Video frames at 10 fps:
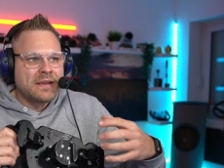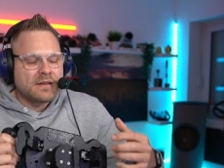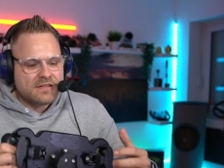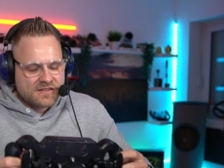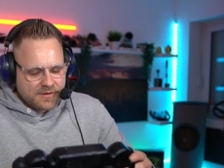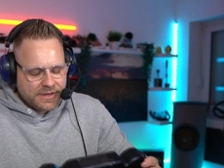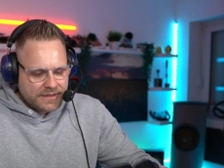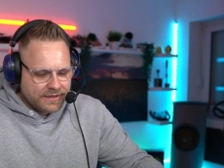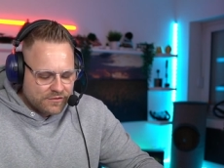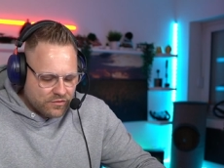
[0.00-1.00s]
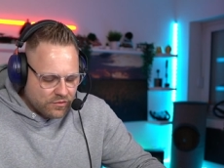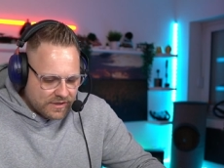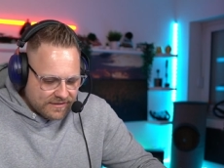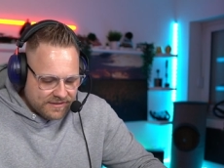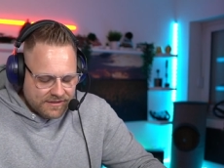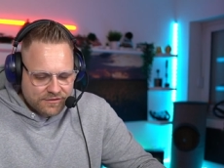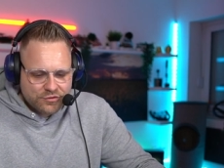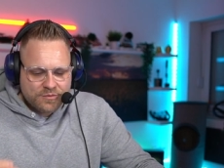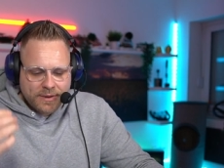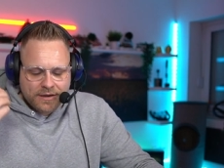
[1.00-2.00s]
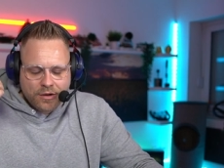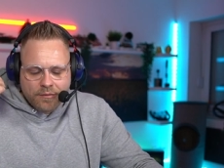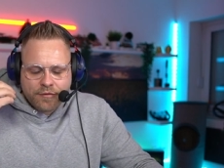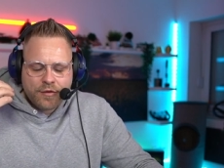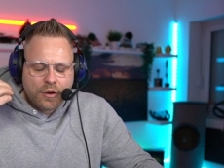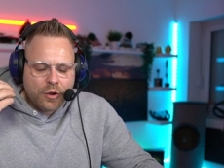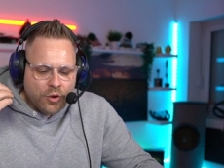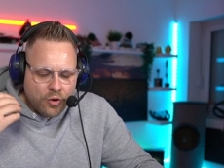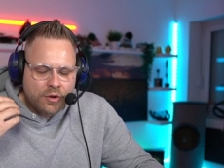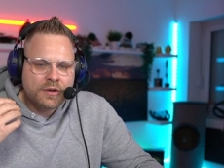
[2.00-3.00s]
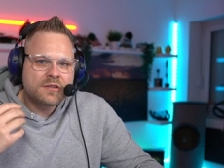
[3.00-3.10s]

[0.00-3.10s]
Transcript: Das ist aber nicht so, dass ich das durch meine Kopfhörer höre,